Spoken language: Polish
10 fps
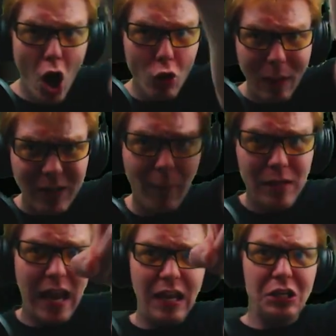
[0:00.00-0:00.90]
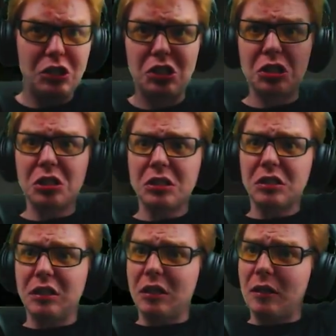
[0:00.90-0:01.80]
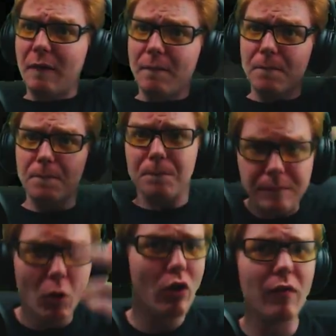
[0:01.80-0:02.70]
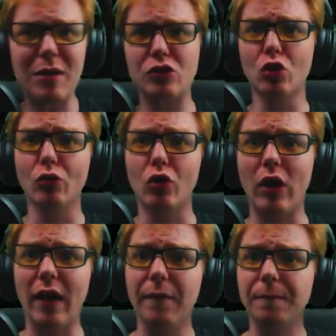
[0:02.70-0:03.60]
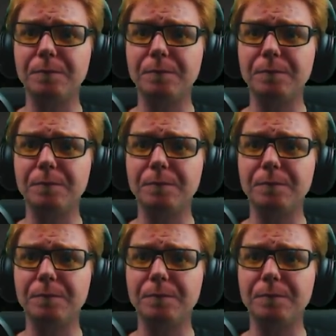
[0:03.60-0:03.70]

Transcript: Mogłem tam nie iść! Mogłem wybrać drugą drogę.